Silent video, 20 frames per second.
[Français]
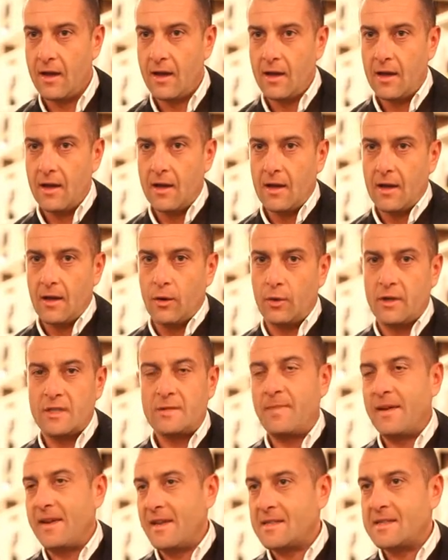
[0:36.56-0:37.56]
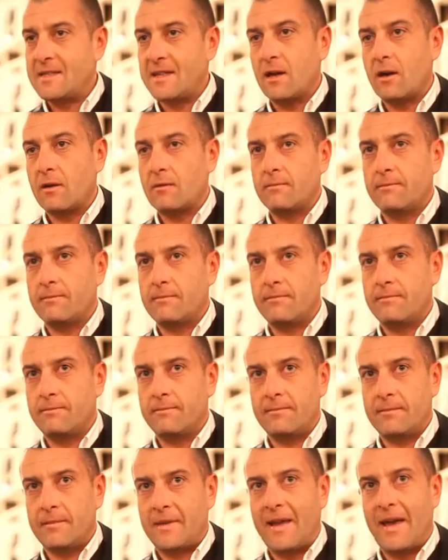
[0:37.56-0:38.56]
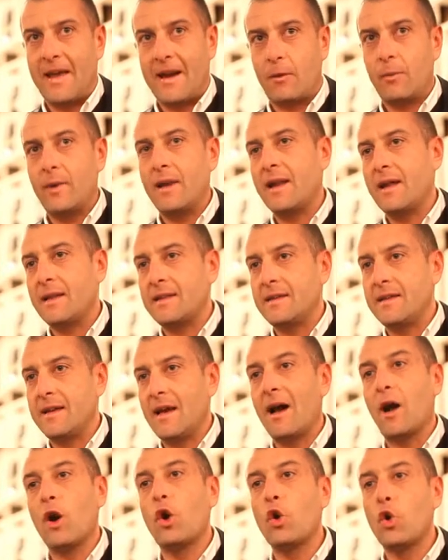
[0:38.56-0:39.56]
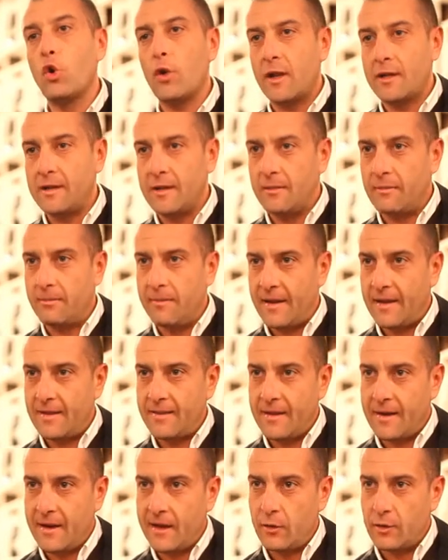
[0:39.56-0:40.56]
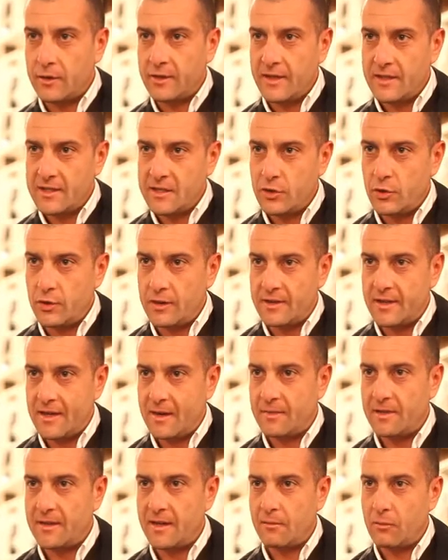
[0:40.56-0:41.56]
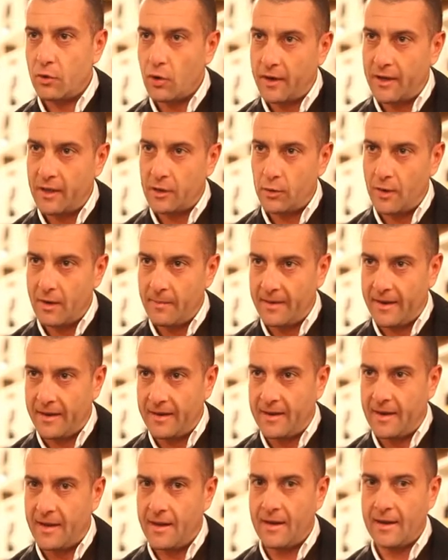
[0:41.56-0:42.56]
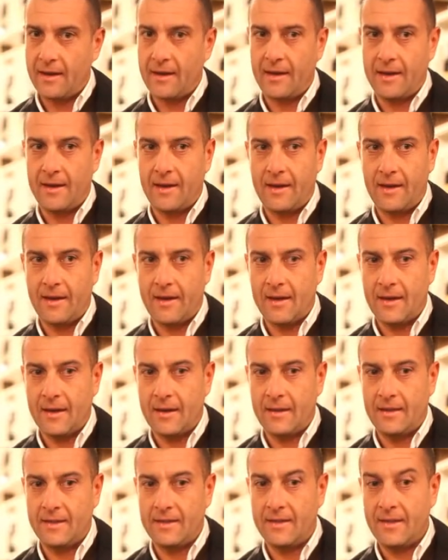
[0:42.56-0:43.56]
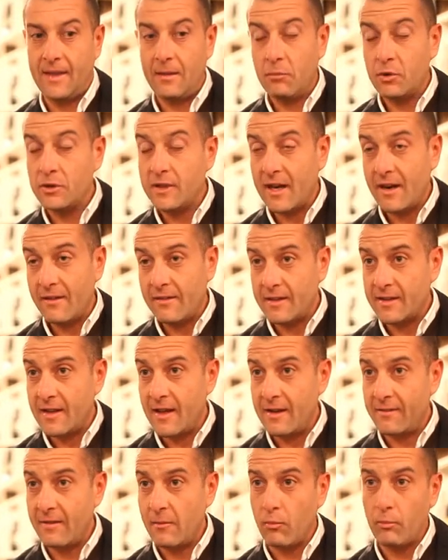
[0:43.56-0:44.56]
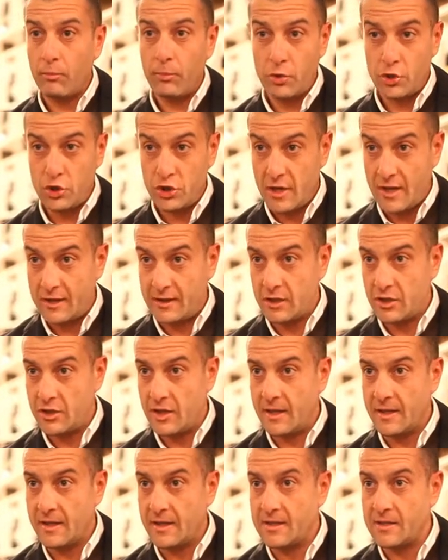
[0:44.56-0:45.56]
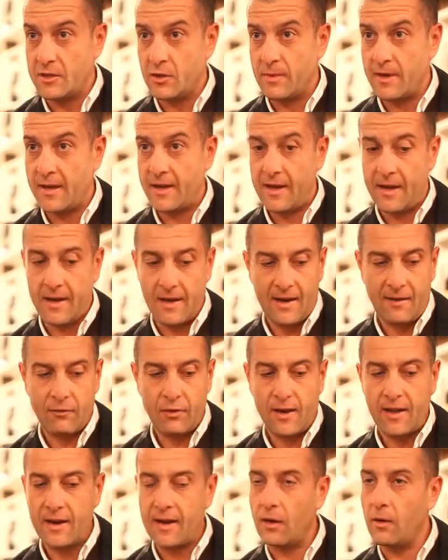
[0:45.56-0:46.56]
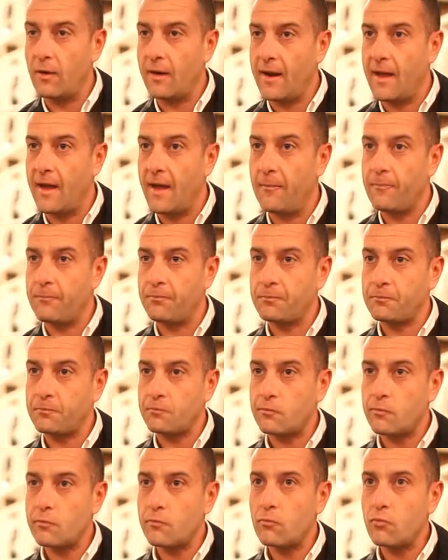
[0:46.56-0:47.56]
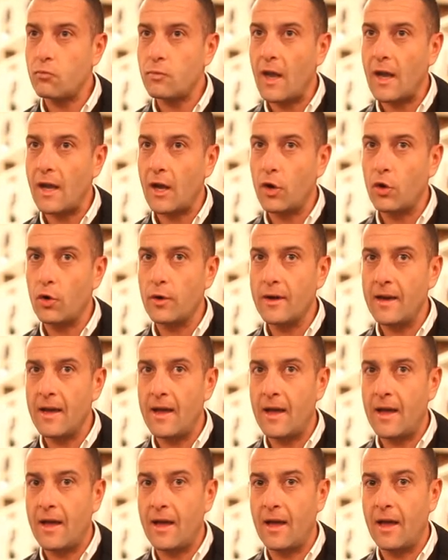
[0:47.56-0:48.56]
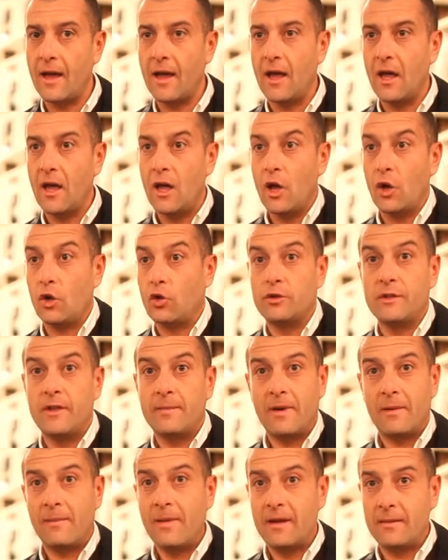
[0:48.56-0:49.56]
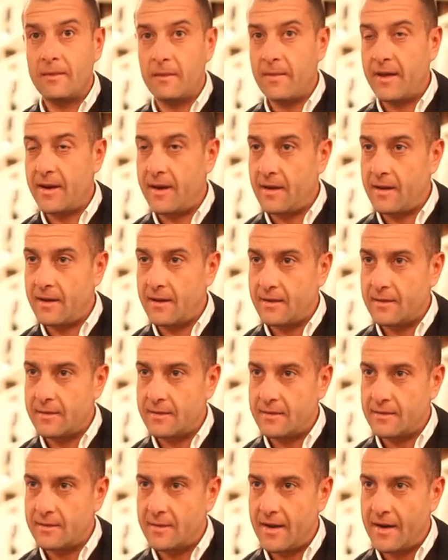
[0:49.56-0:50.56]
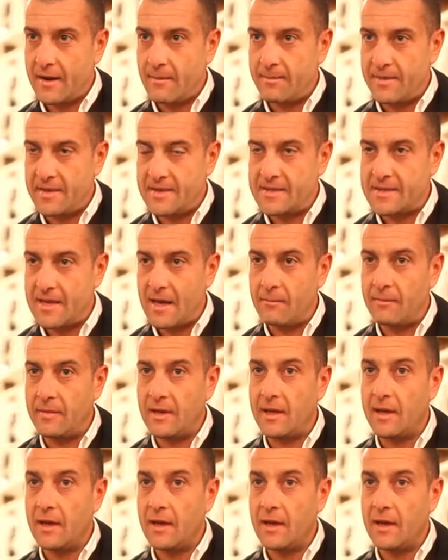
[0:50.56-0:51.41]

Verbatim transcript: Notre expérience aux autres et à moi se base sur la prise des commandes manuelles avec un bloc-notes en papier et un stylo bille. Je dois dire que nous étions un peu sceptiques au début, parce que travailler avec des télécommandes me semblait impensable.